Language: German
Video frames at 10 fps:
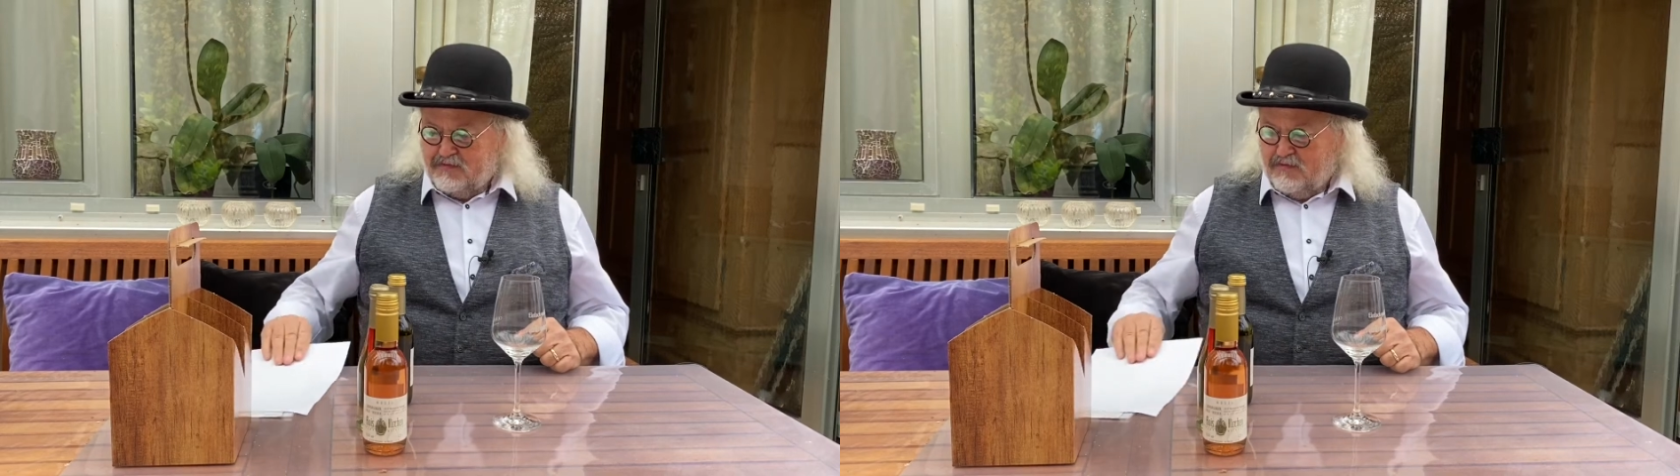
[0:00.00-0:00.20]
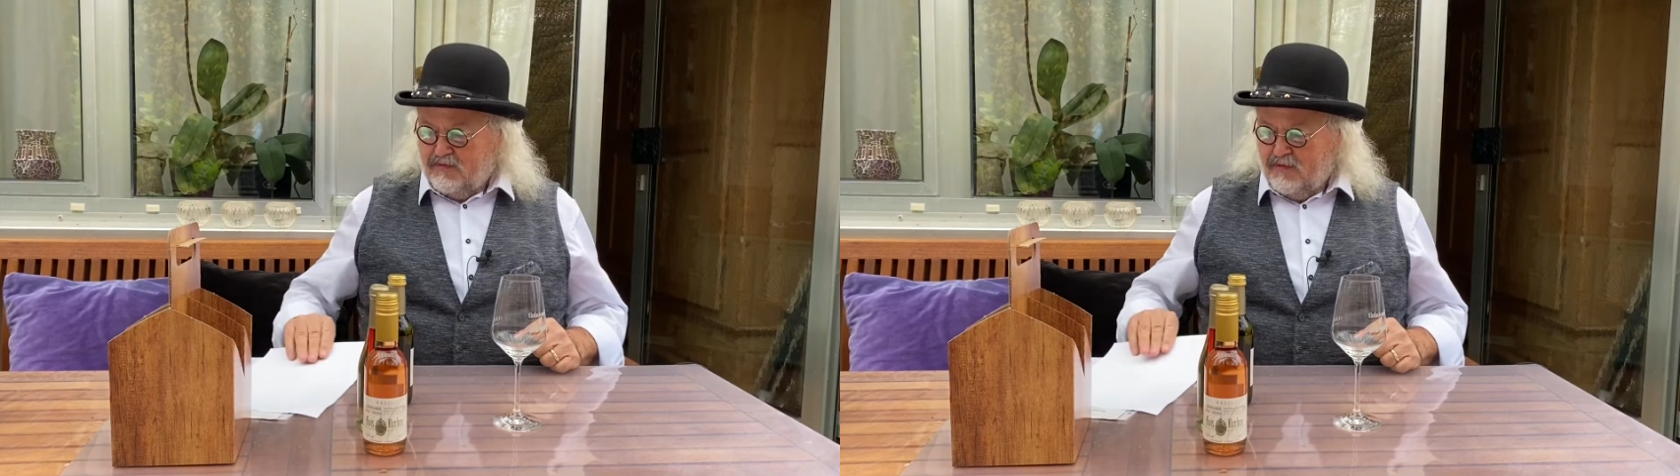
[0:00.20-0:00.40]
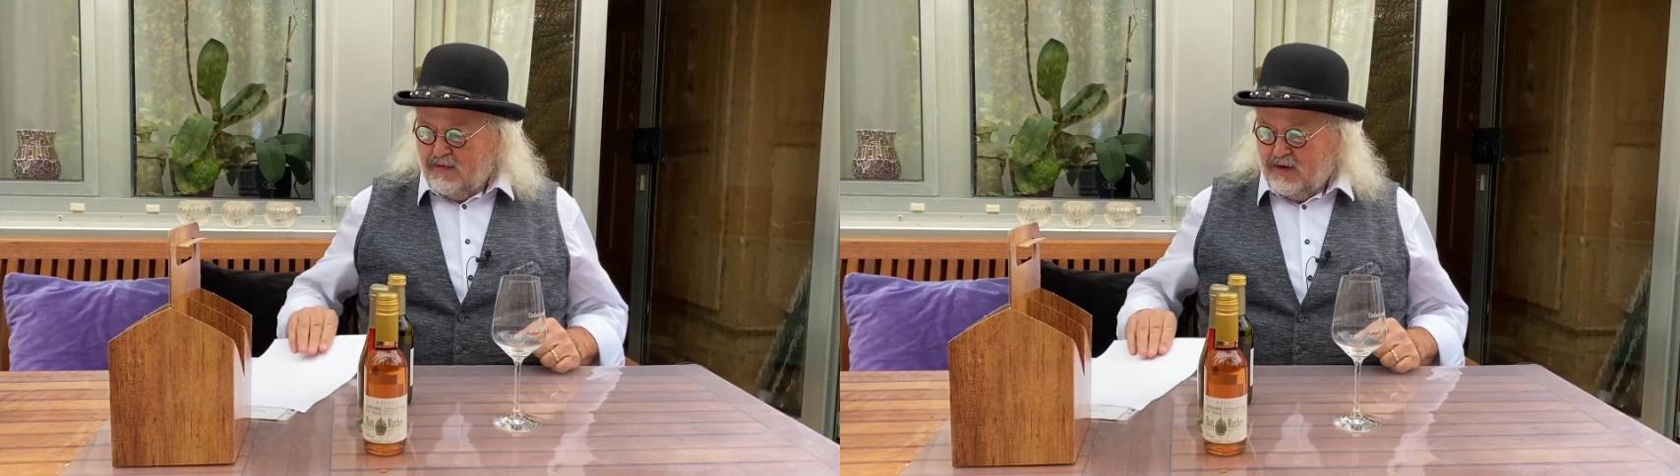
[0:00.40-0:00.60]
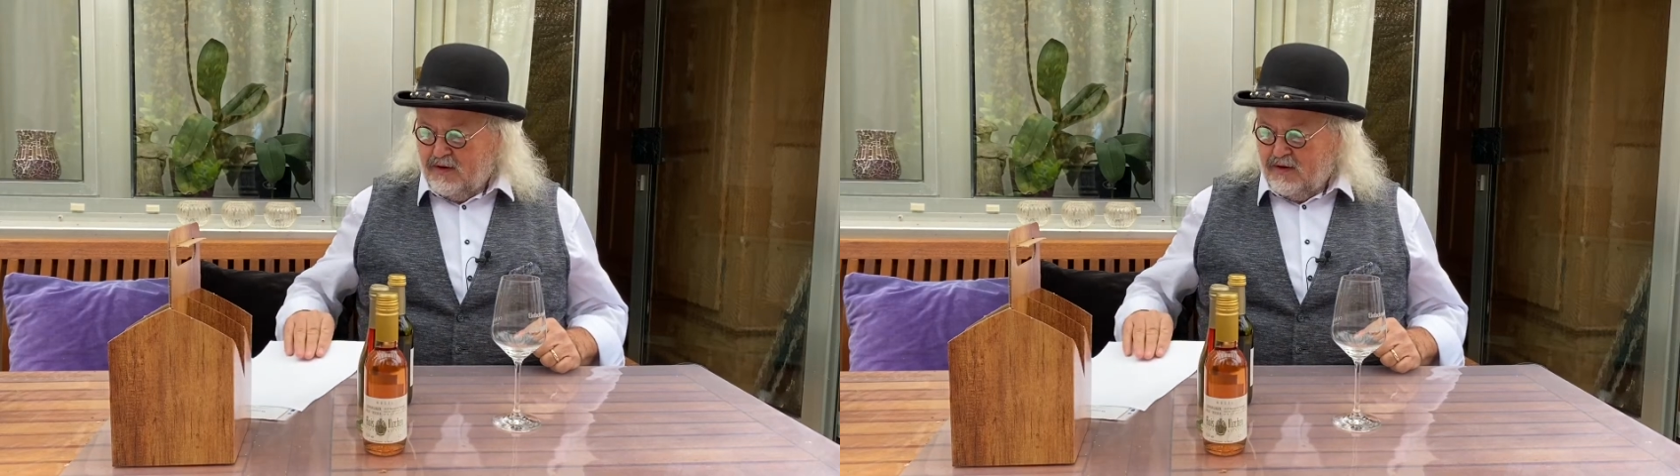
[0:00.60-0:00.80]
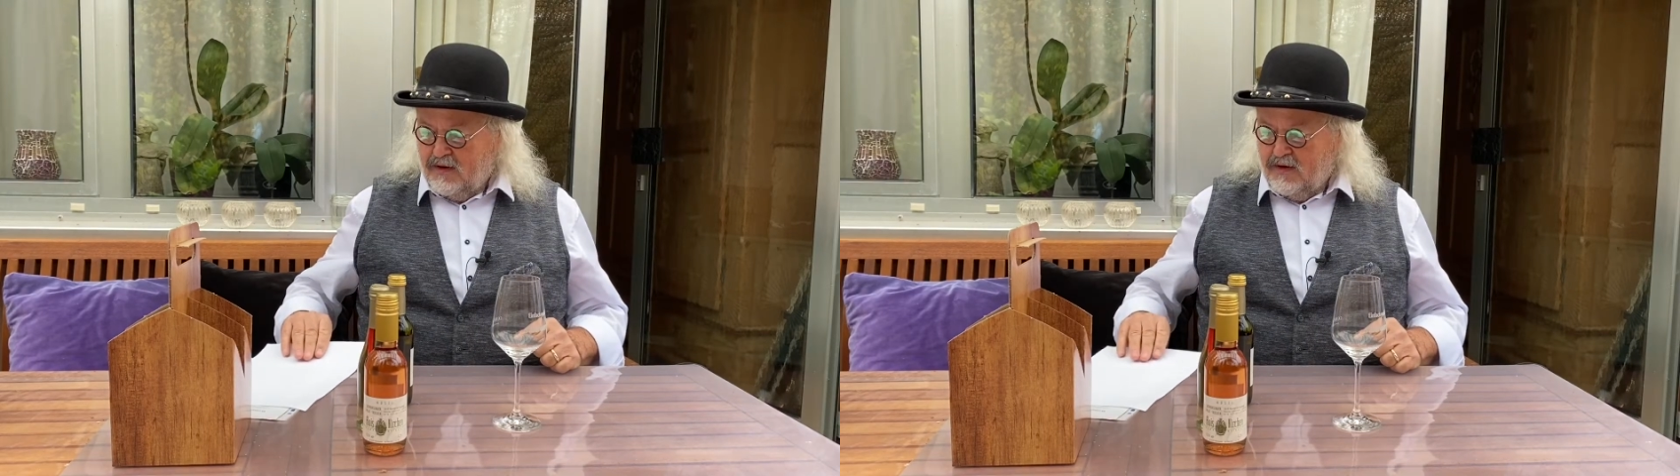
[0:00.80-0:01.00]
So,
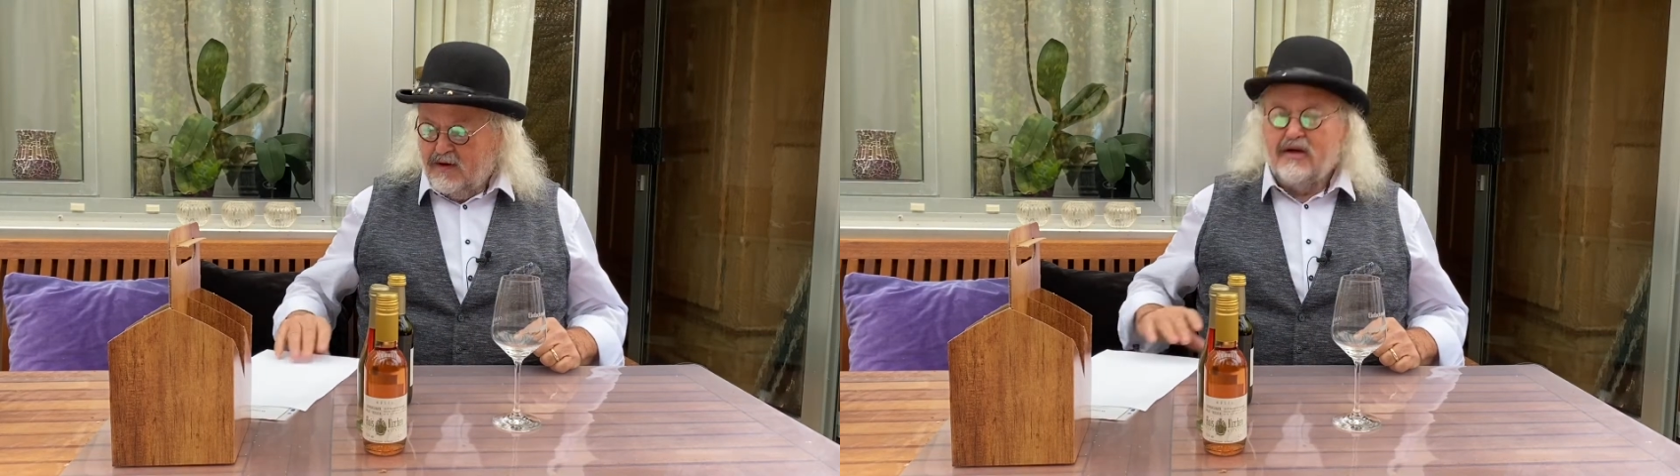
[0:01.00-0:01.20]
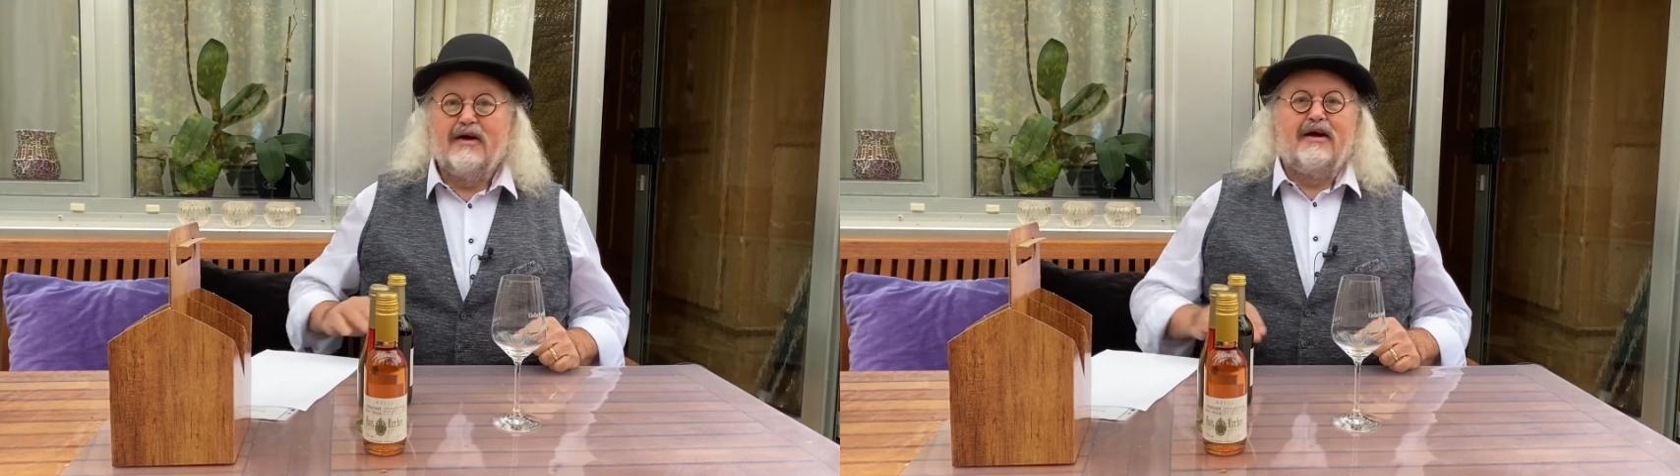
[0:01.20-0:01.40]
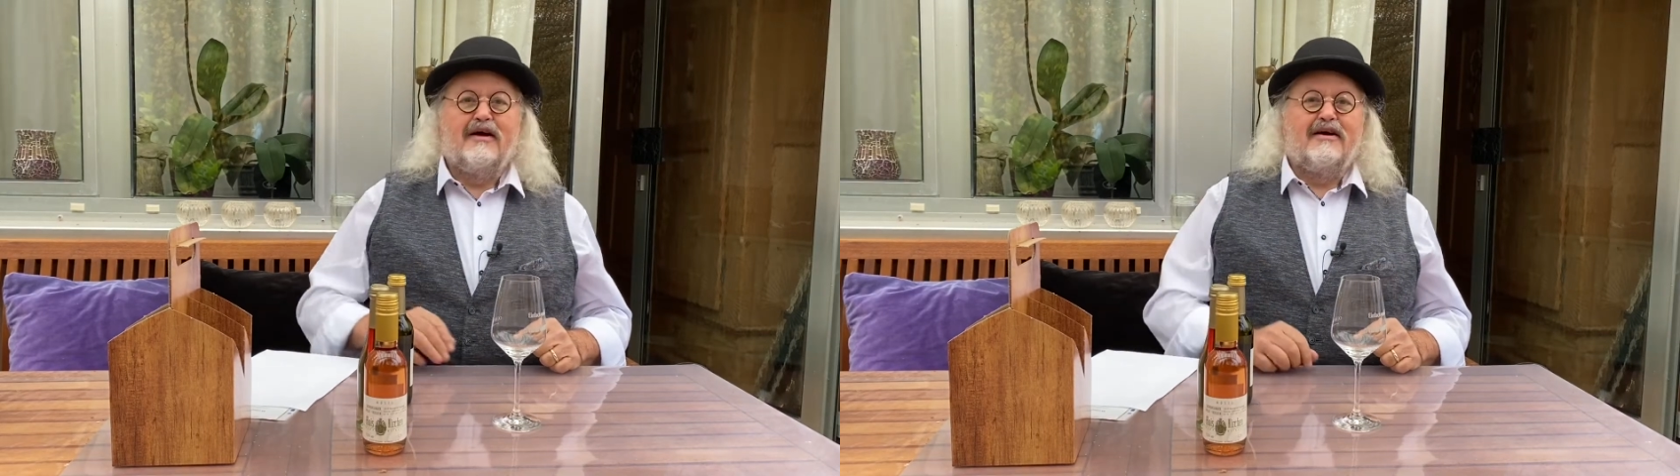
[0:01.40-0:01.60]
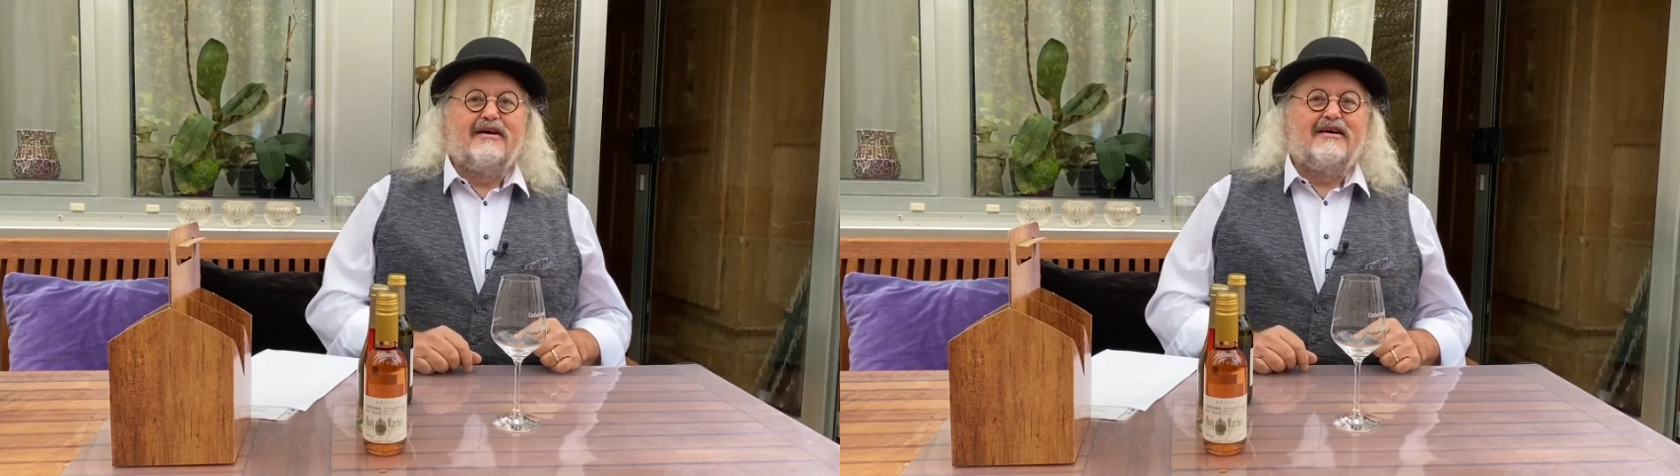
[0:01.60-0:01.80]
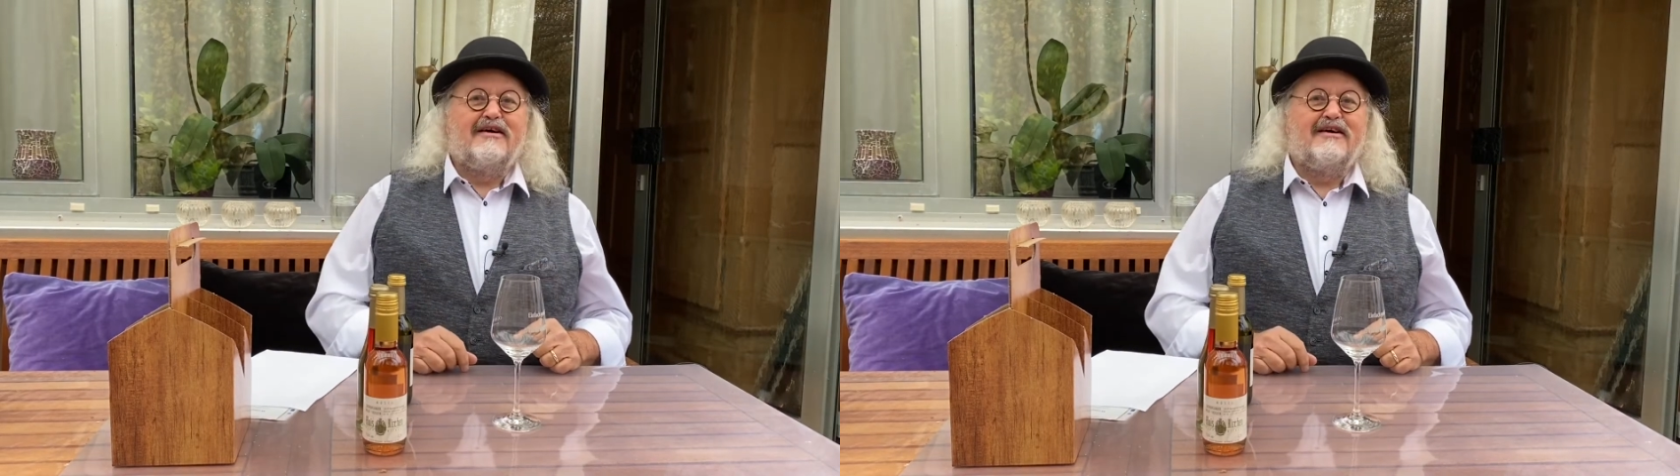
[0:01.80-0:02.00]
hallo Helmut, da sind wir
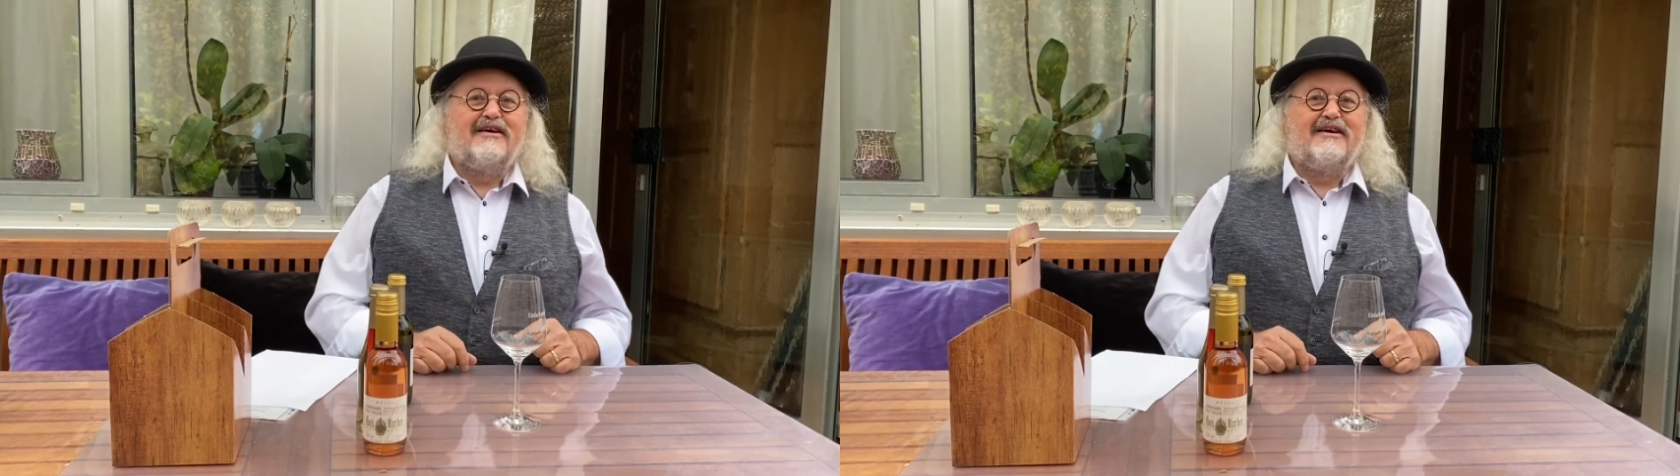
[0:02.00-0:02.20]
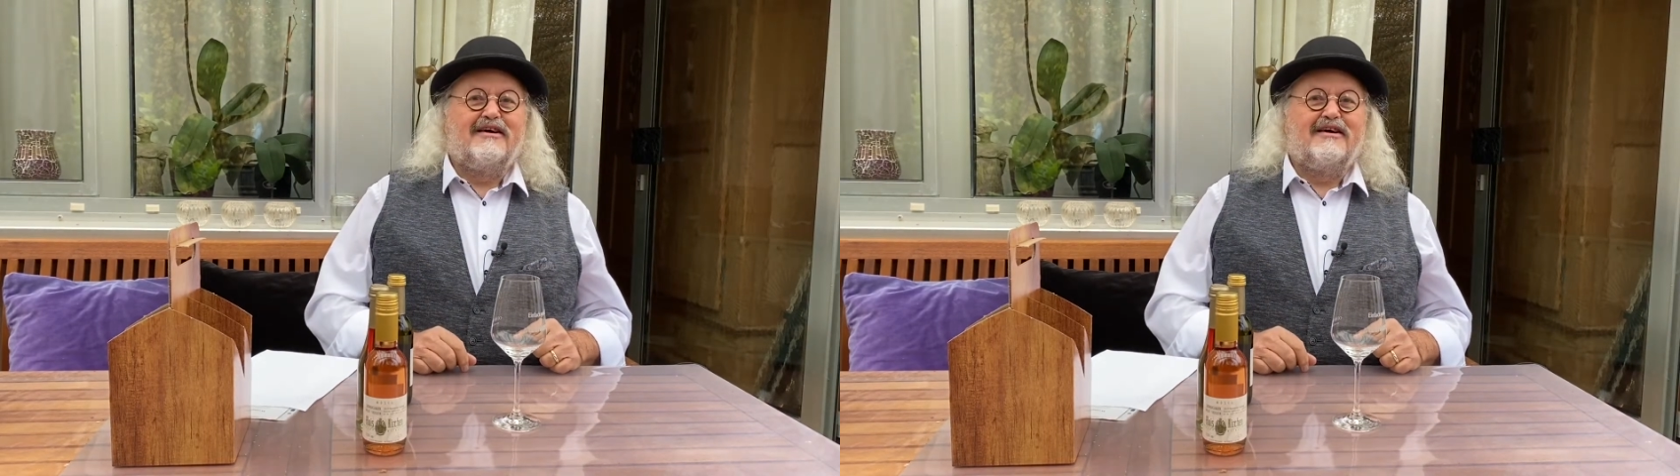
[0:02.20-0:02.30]
wieder.